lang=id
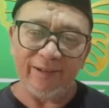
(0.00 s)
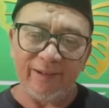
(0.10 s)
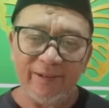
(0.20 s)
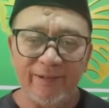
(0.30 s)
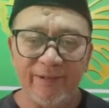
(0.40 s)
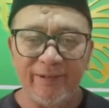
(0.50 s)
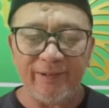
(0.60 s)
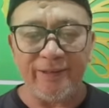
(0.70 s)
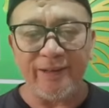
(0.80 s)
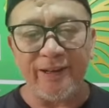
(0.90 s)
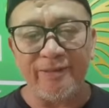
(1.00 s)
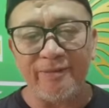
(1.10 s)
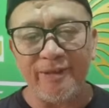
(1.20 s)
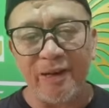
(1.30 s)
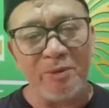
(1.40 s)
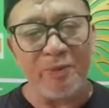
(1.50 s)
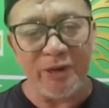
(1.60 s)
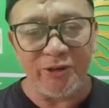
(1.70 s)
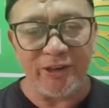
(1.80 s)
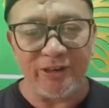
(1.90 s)
uh, dengan Habib
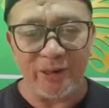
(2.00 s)
Rizik.